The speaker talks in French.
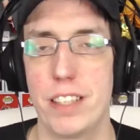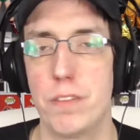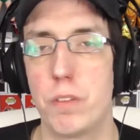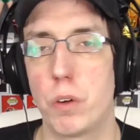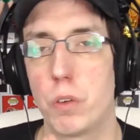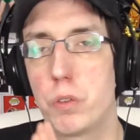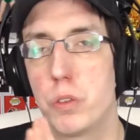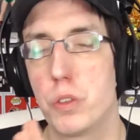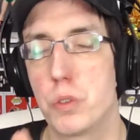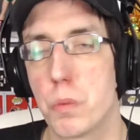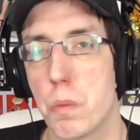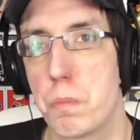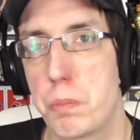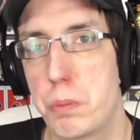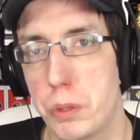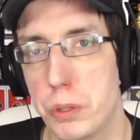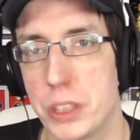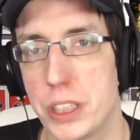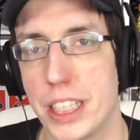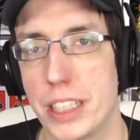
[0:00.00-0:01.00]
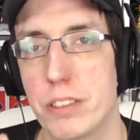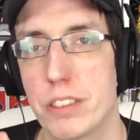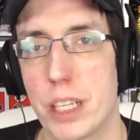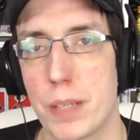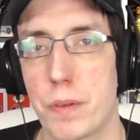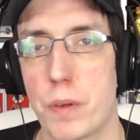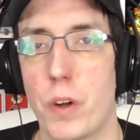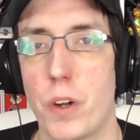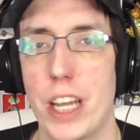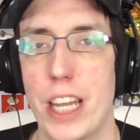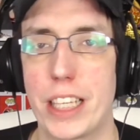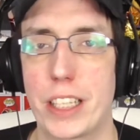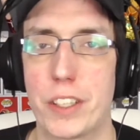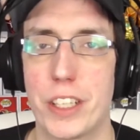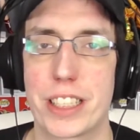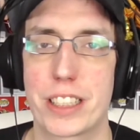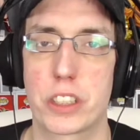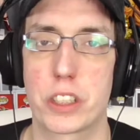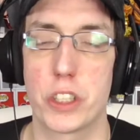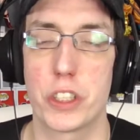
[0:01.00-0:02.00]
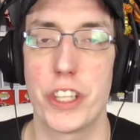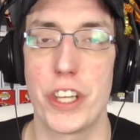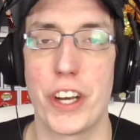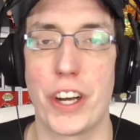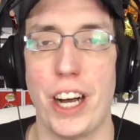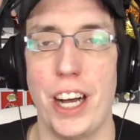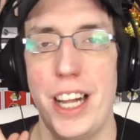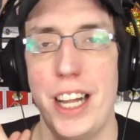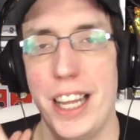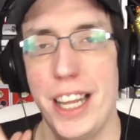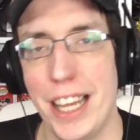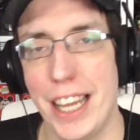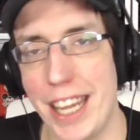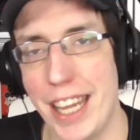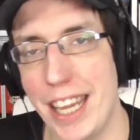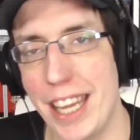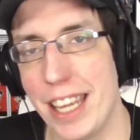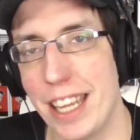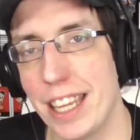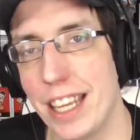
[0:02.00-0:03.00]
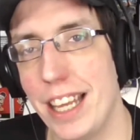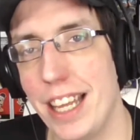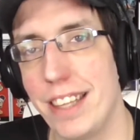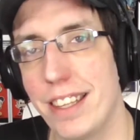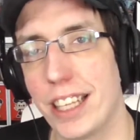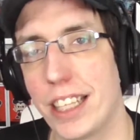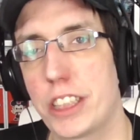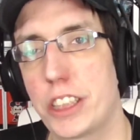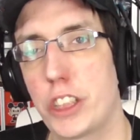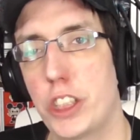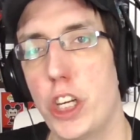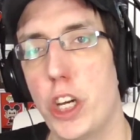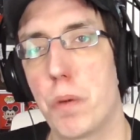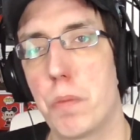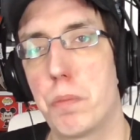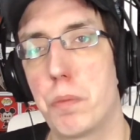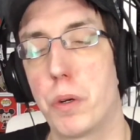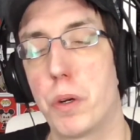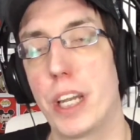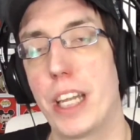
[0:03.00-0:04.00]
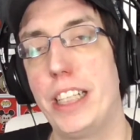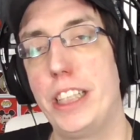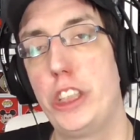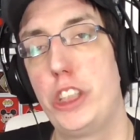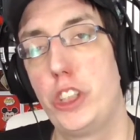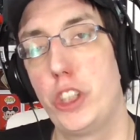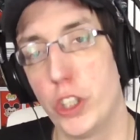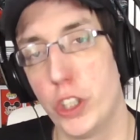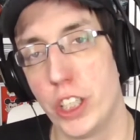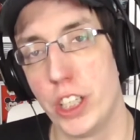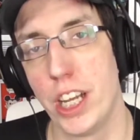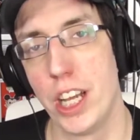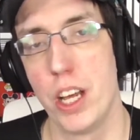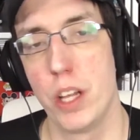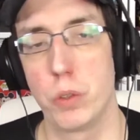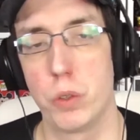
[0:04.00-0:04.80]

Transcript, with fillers: Ils vont pousser tout simplement les collectionneurs et les acheteurs pour les jeux,